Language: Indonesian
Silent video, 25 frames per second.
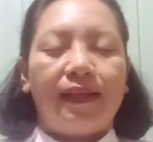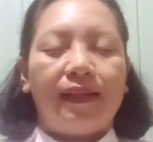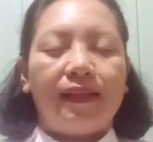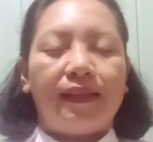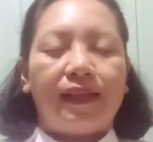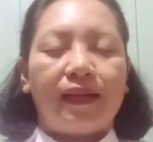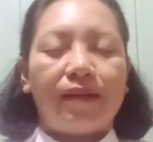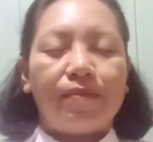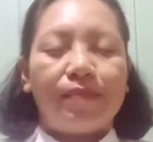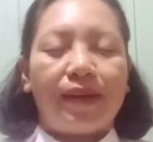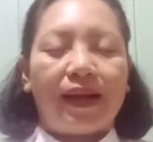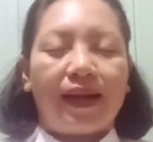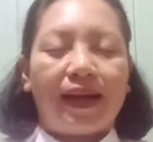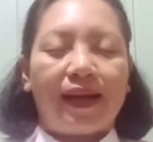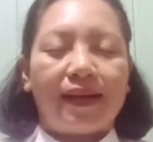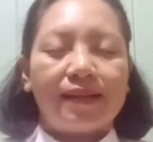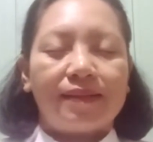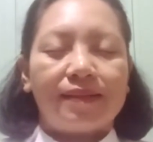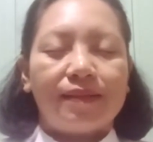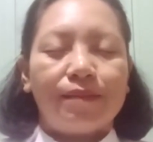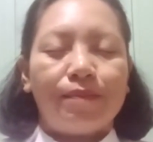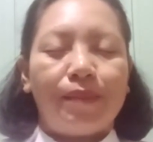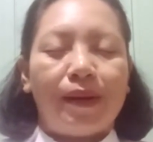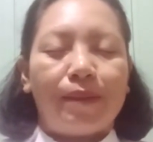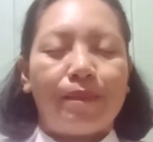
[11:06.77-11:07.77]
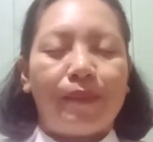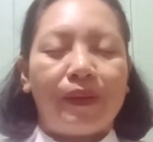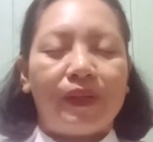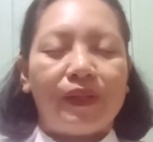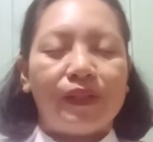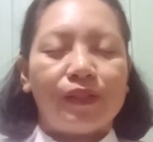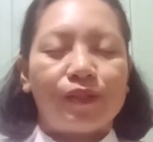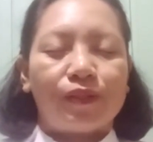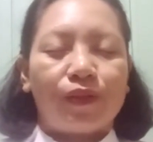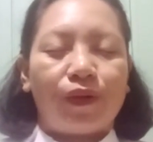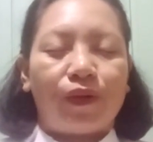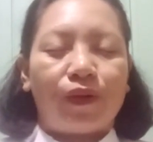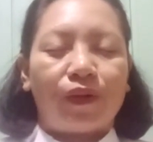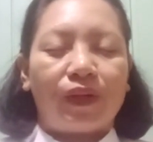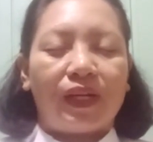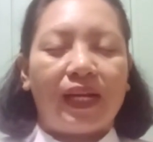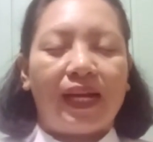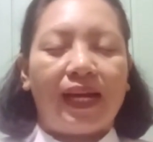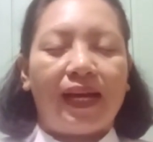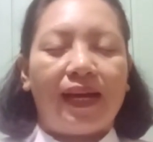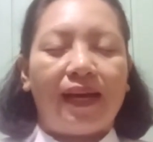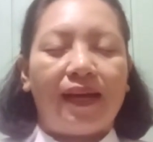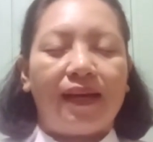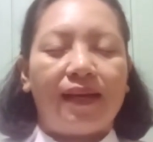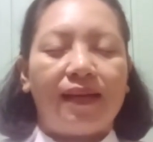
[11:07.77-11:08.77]
Terima kasih Bapa di
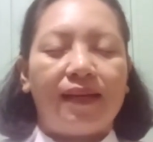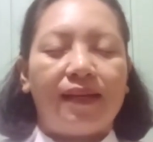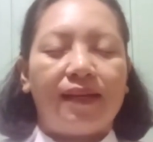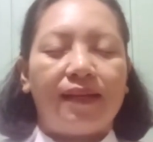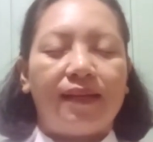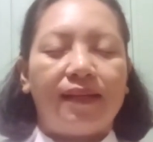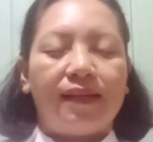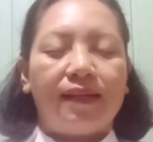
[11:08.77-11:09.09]
sorga,